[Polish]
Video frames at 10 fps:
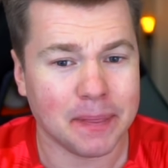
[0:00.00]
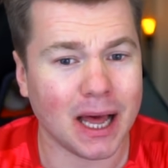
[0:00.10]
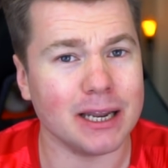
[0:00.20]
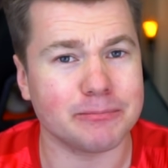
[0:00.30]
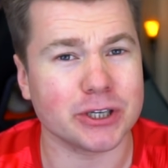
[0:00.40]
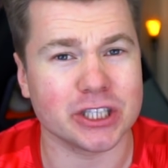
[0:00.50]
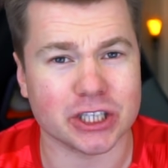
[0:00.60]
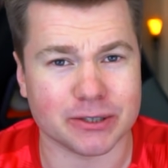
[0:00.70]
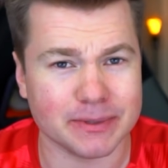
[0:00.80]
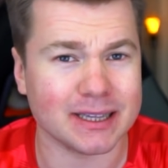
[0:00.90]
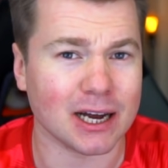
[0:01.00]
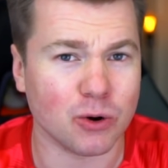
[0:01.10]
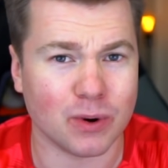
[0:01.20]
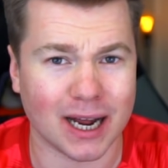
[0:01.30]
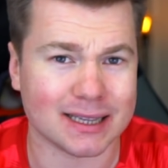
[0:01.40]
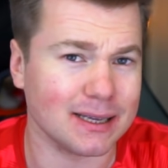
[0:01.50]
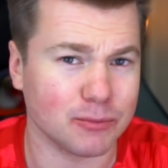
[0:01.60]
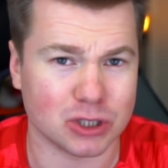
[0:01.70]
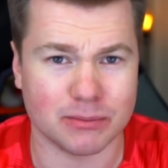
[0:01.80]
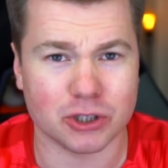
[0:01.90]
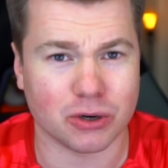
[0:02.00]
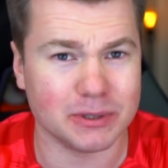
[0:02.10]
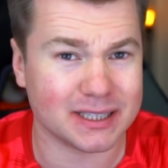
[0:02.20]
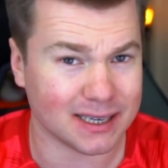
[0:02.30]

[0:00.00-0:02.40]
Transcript: No ale przecież my taką kartę możemy zrobić